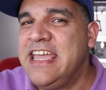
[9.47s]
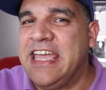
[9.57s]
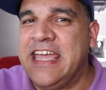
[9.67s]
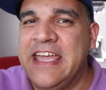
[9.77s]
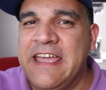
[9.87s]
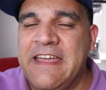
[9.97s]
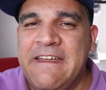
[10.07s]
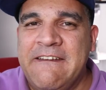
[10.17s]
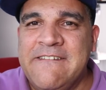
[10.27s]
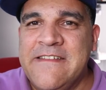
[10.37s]

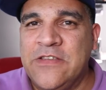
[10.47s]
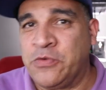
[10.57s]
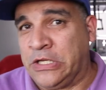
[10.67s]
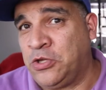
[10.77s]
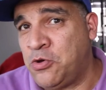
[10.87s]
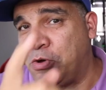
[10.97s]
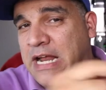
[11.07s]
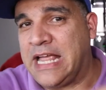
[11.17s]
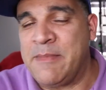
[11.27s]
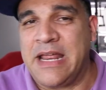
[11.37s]
eh, y sobre todo con
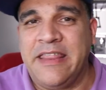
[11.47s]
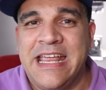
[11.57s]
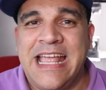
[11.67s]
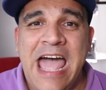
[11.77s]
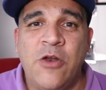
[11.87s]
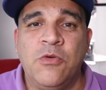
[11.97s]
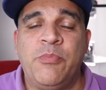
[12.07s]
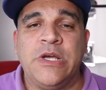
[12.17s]
las cámaras de Canon,